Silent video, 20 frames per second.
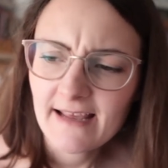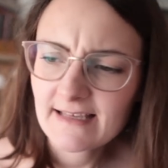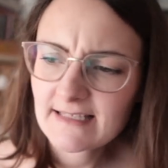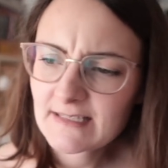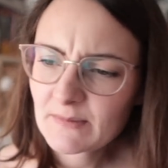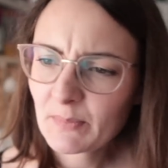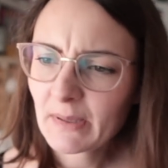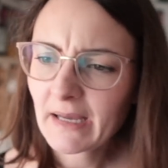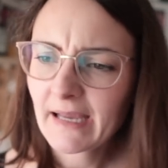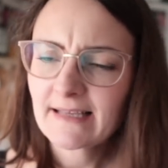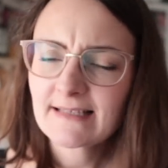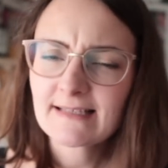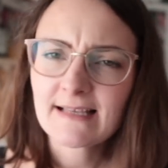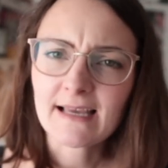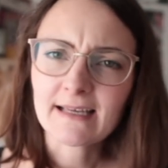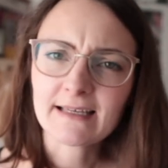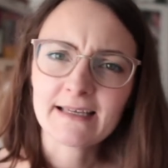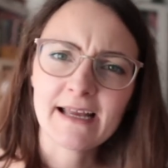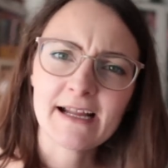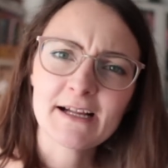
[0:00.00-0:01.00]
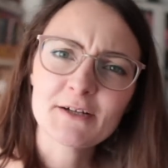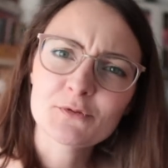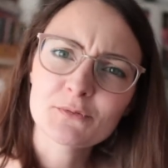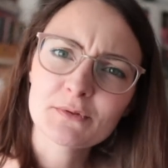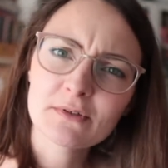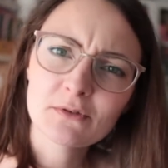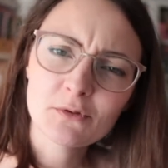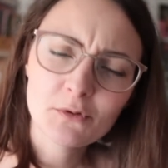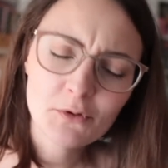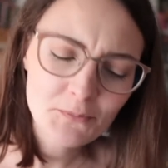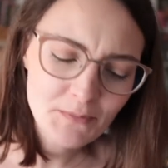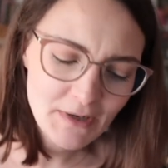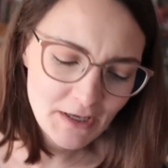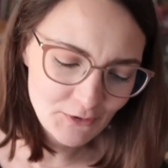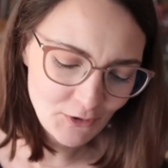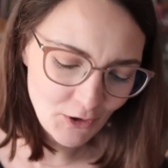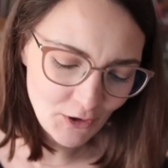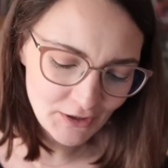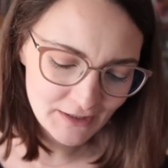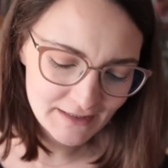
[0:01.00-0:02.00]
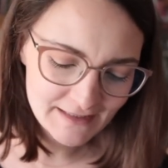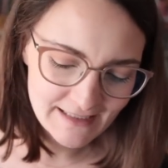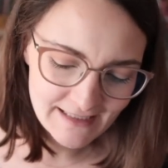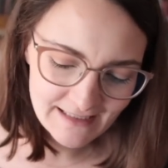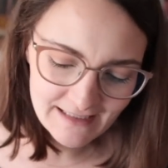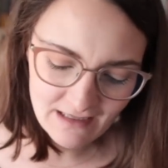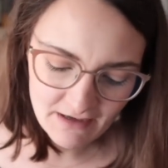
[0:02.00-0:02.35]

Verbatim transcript: Expresserkältung immer noch in den